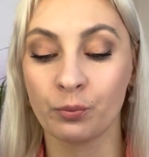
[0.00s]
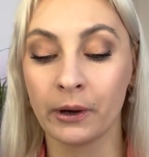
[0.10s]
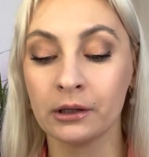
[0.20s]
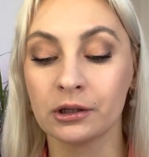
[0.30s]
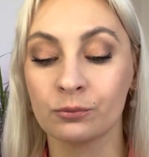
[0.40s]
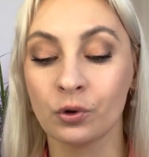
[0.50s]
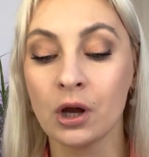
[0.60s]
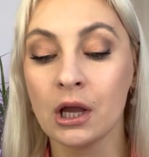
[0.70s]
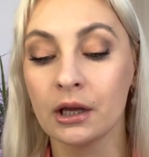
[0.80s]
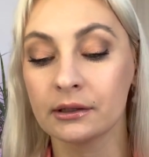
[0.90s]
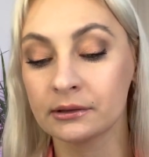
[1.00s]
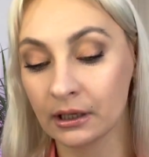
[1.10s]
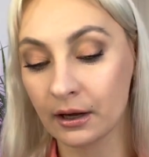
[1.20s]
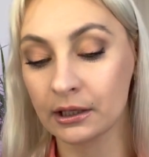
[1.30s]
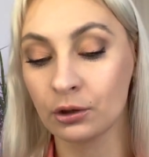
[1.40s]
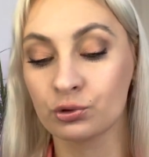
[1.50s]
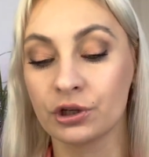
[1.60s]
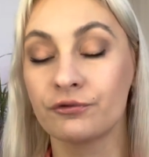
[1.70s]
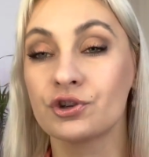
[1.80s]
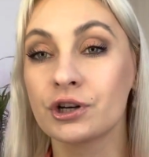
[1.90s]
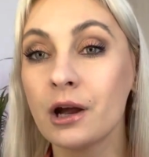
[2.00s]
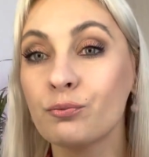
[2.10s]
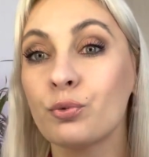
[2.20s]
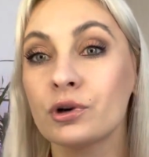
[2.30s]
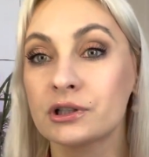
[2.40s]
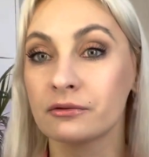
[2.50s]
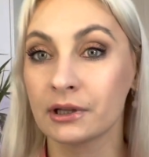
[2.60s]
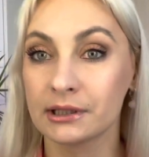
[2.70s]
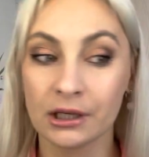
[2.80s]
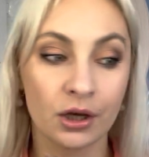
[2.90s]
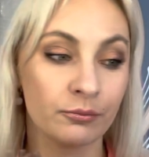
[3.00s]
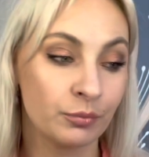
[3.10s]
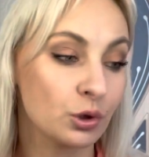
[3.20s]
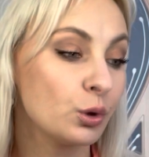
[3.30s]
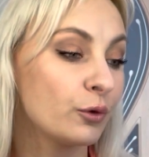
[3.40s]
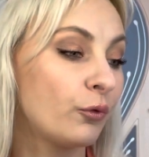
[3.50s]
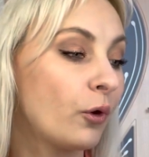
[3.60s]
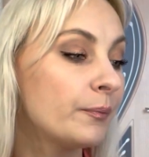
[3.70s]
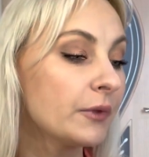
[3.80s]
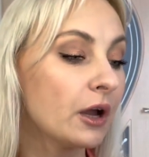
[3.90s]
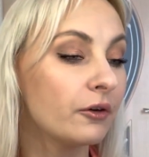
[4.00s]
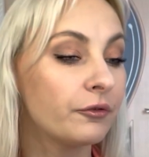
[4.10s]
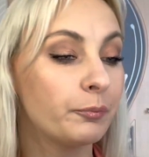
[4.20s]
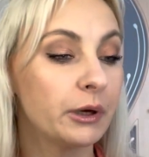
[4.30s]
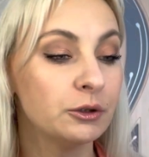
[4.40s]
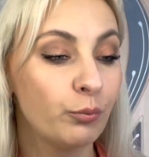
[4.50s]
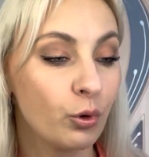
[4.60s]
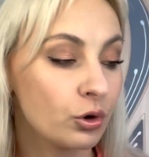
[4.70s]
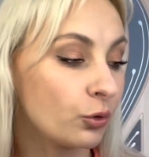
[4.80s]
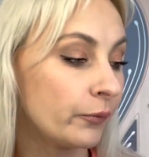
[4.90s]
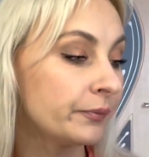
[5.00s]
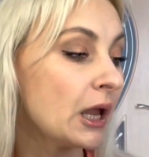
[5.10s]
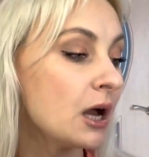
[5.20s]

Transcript: Поэтому, э, так как я уже и вчера им пользовалась, я беру его в подборку.